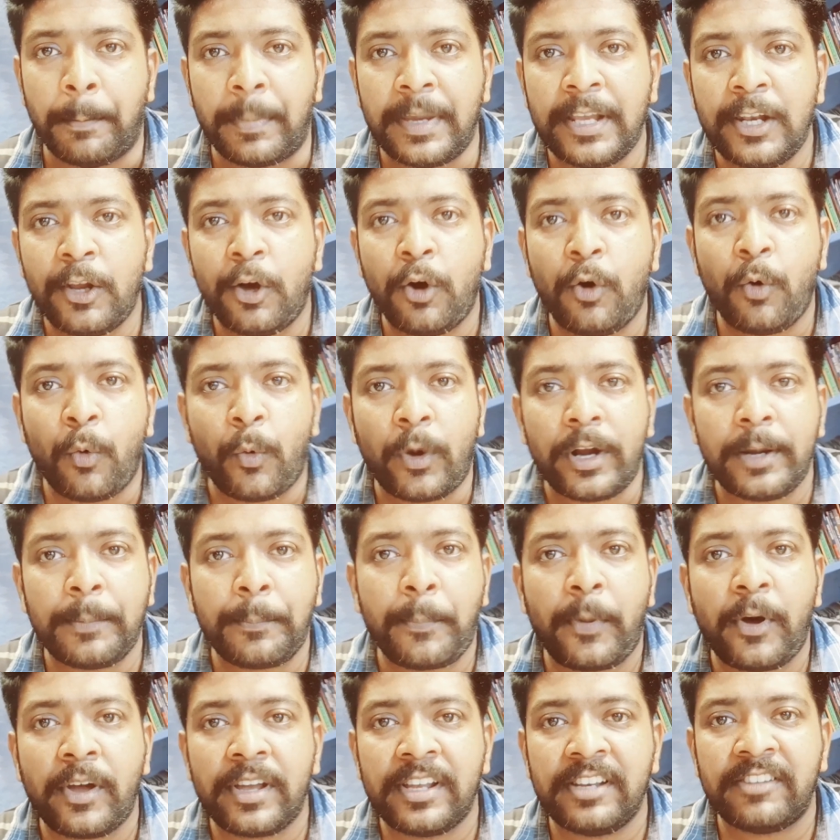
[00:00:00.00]
பிலோ ஒன்
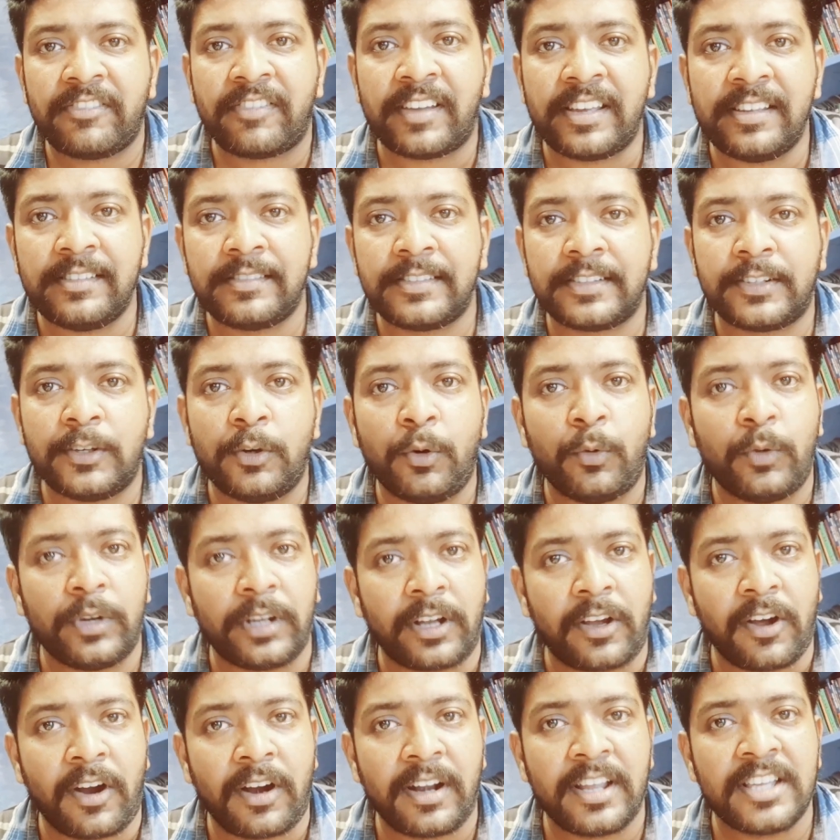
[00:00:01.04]
பாயிண்ட் ஃபைவ் ஜீரோ
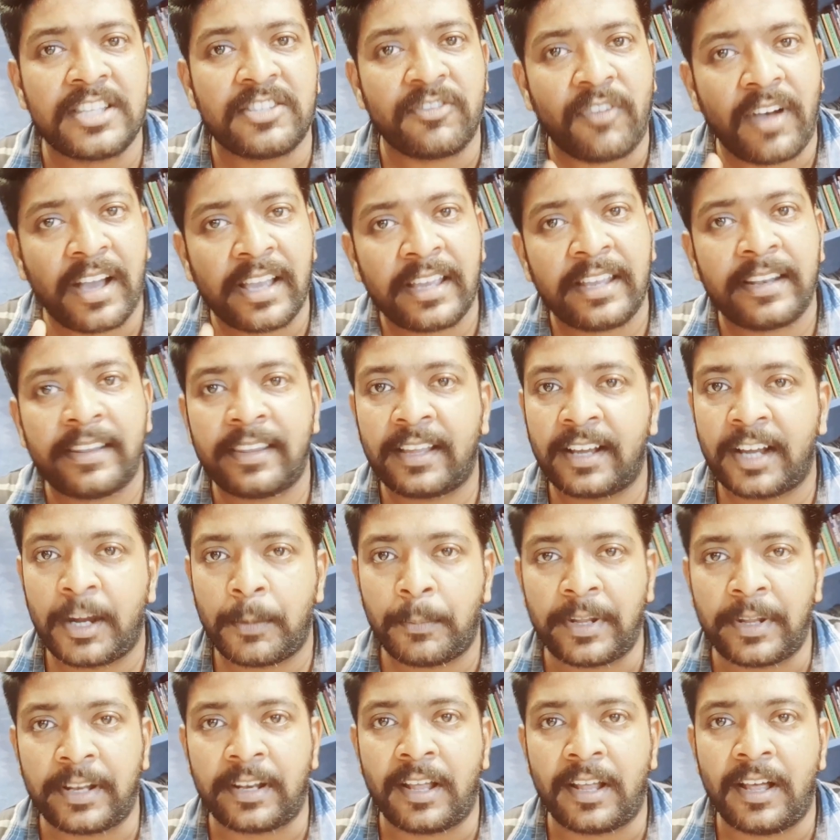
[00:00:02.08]
ஒரு காலேஜ் வாங்கியிருந்தாங்க
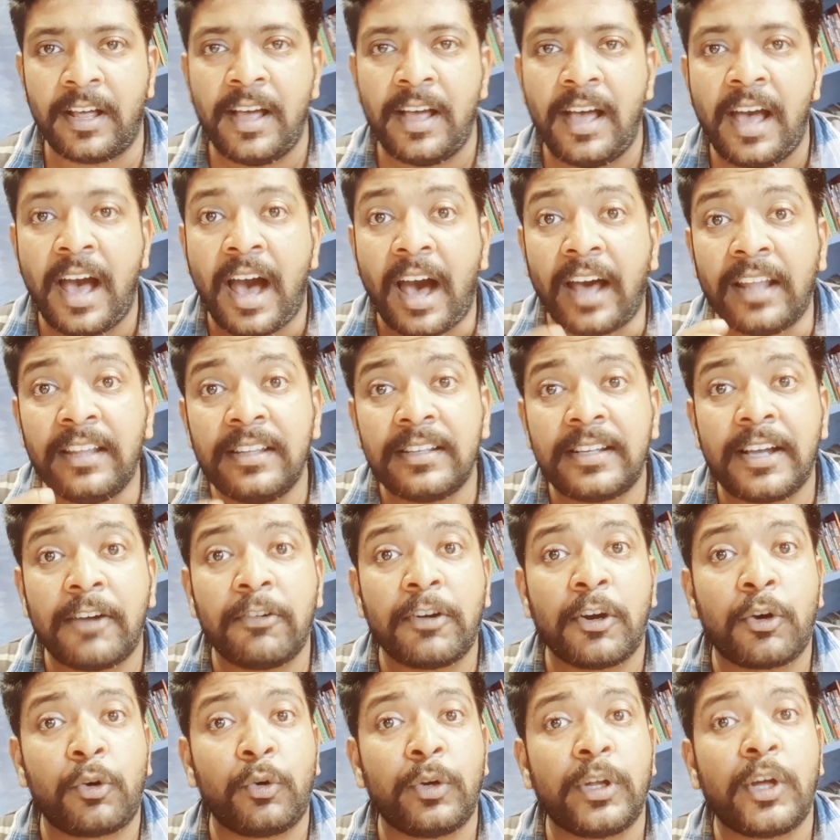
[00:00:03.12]
அப்படின்னா அதுக்கு
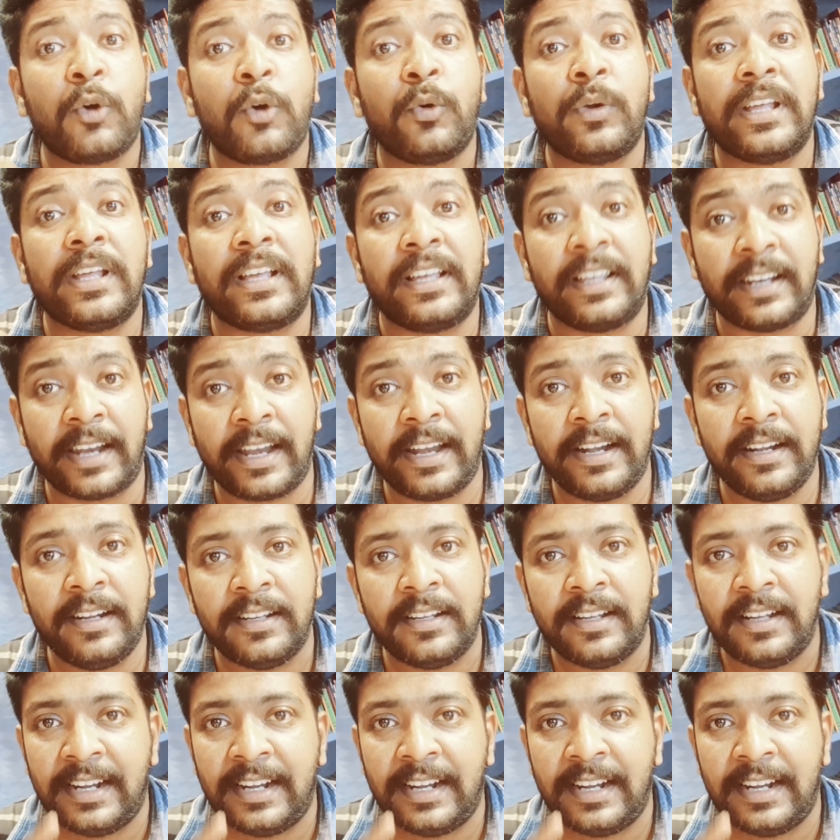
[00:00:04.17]
அவங்க கொடுக்கக்கூடிய கிரேட்